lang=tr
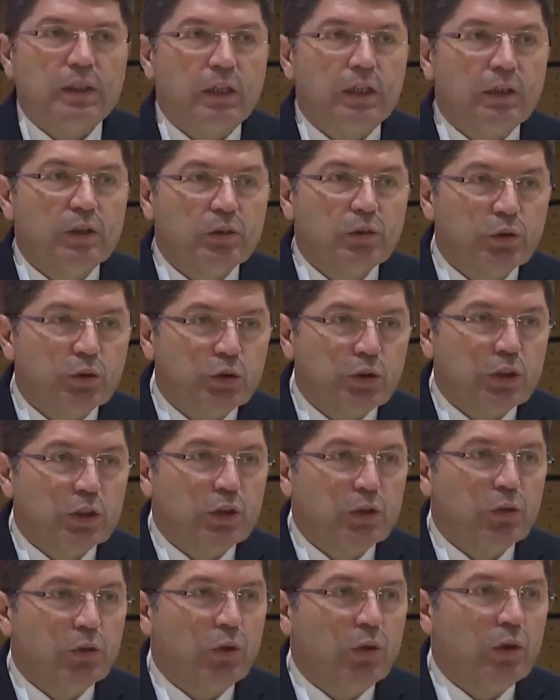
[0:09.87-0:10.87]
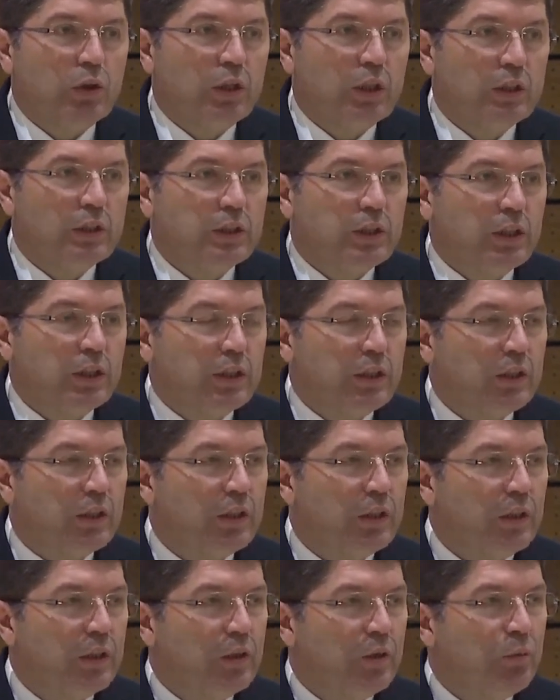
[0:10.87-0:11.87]
insanlık suçlarını
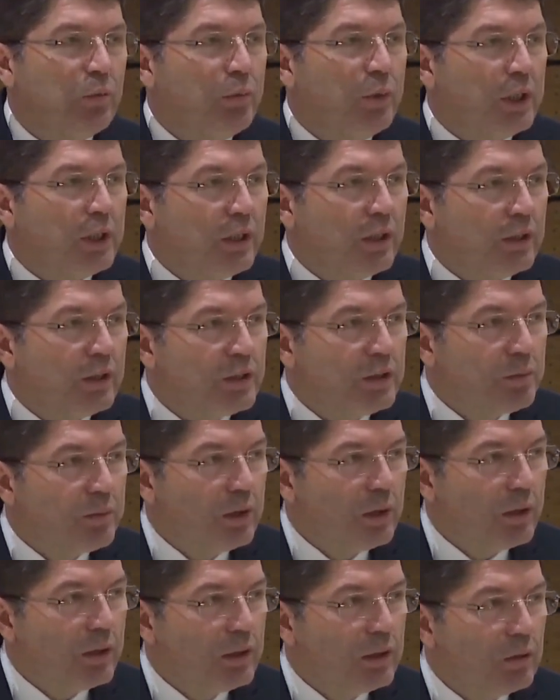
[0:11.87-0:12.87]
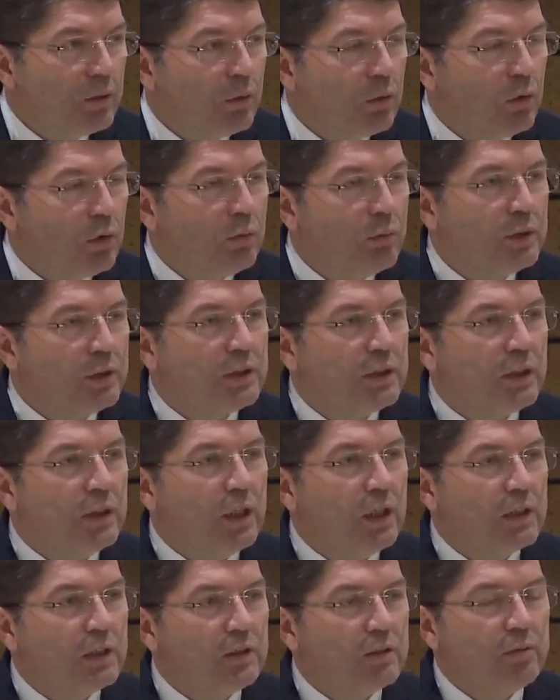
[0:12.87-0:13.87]
önleyecek mekanizmaların
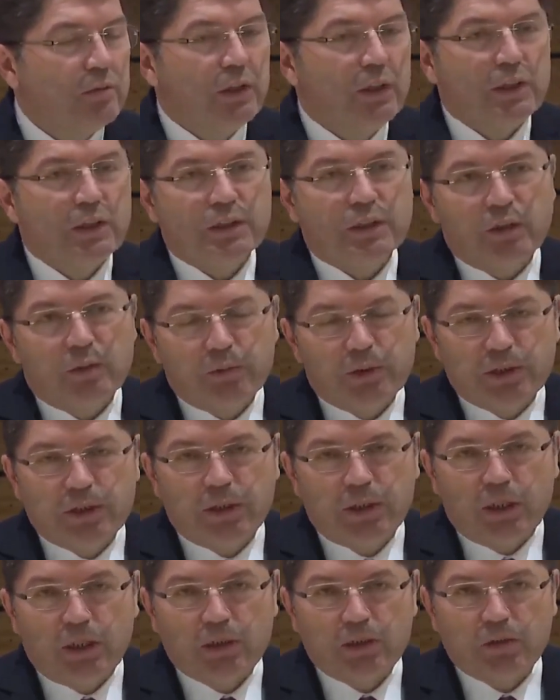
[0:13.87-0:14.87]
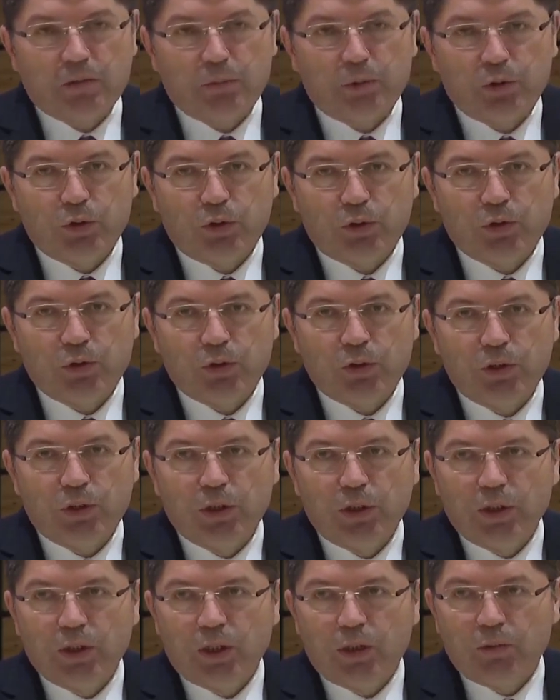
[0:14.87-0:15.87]
olması lazım ve işlemesi lazım
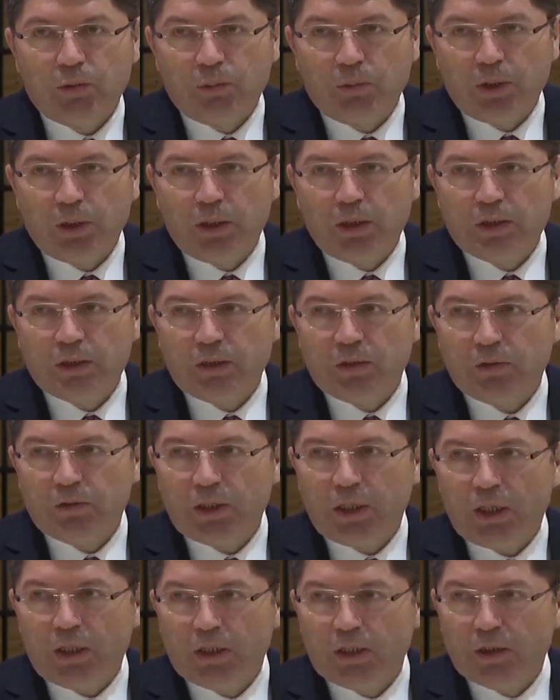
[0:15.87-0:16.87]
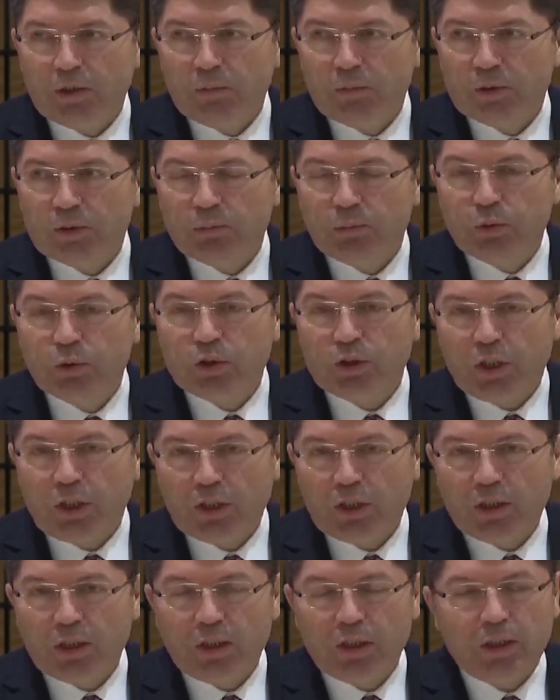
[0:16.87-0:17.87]
diyor. Ama maalesef geldiğimiz
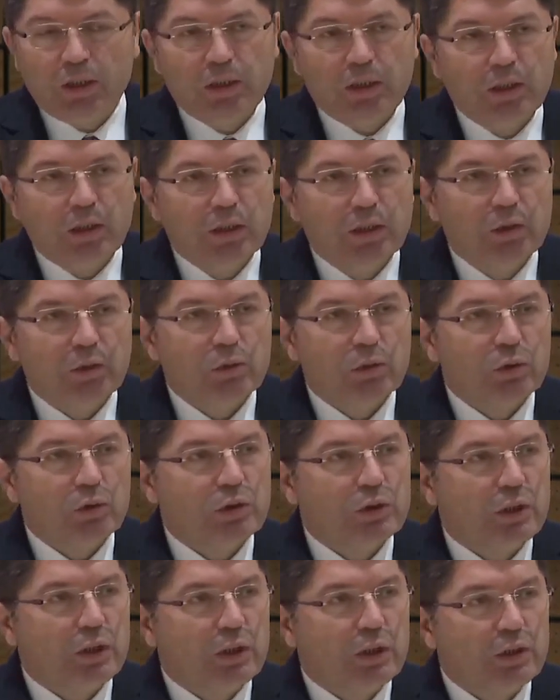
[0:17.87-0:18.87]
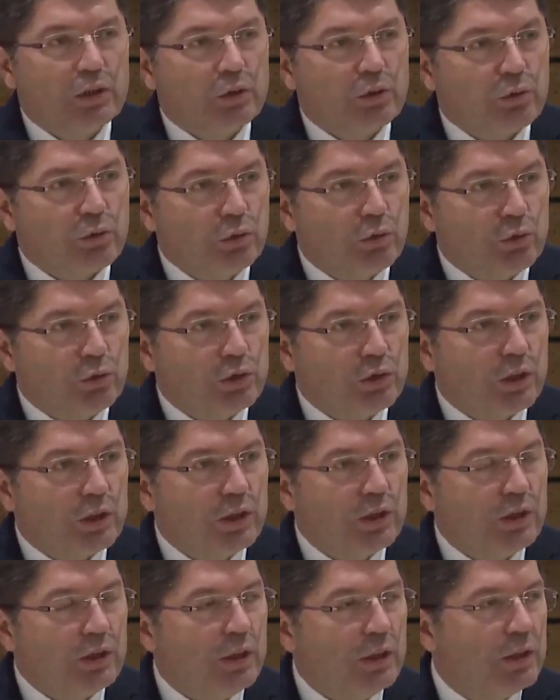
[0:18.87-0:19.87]
bu çağda uluslararası
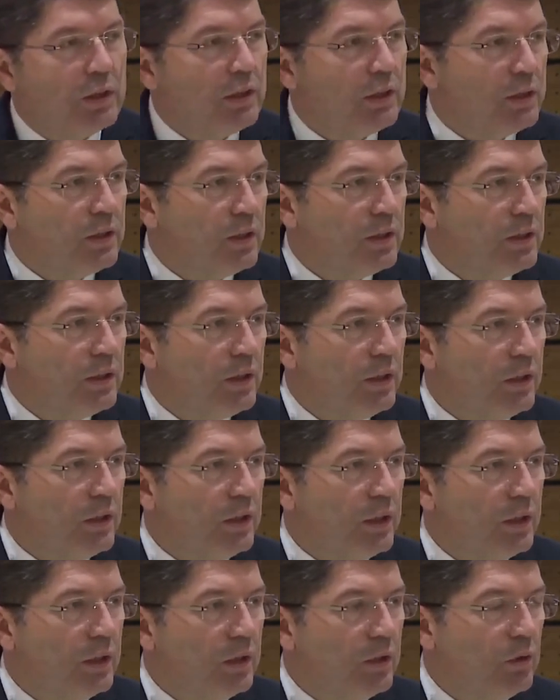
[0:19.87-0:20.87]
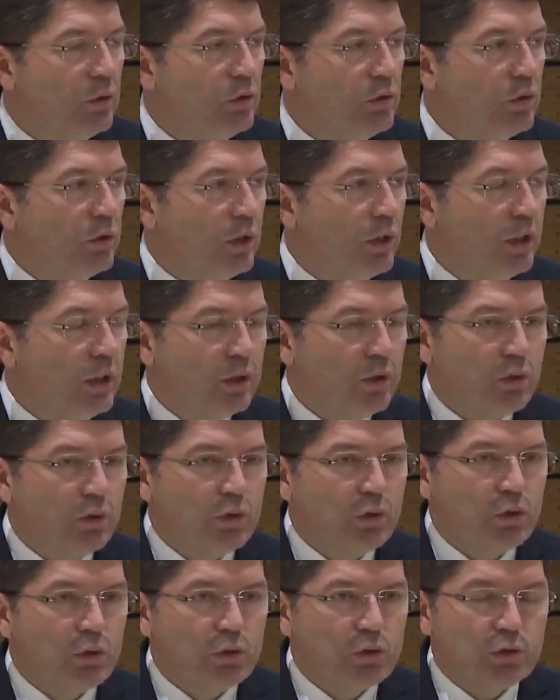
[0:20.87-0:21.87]
kuruluşların etkisizliğini
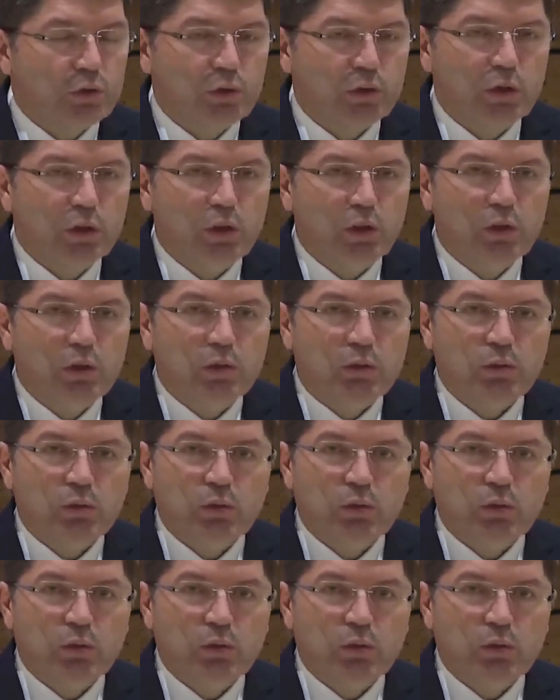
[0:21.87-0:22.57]
üzülerek görüyoruz.